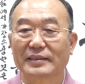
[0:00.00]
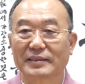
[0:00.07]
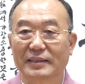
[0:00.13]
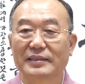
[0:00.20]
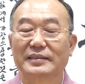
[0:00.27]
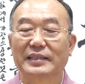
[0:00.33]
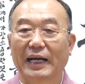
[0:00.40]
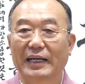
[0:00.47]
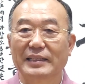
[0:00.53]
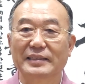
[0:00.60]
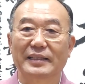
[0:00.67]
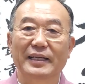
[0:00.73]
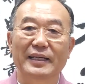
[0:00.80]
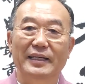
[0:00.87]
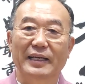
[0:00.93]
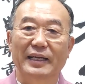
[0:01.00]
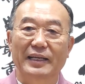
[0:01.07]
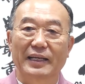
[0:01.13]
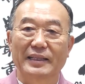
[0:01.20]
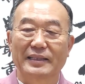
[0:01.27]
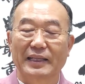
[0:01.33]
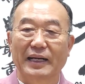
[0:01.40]
즉
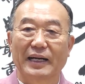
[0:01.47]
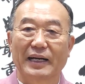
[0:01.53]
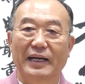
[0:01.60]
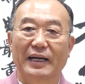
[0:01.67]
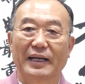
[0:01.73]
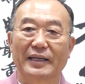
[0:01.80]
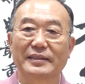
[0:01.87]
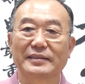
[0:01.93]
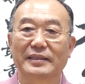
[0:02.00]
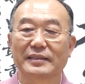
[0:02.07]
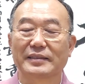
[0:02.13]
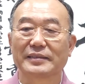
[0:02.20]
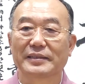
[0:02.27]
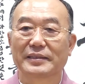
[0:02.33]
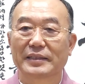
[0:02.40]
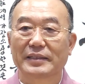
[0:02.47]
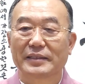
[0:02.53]
상대에게 했다 해서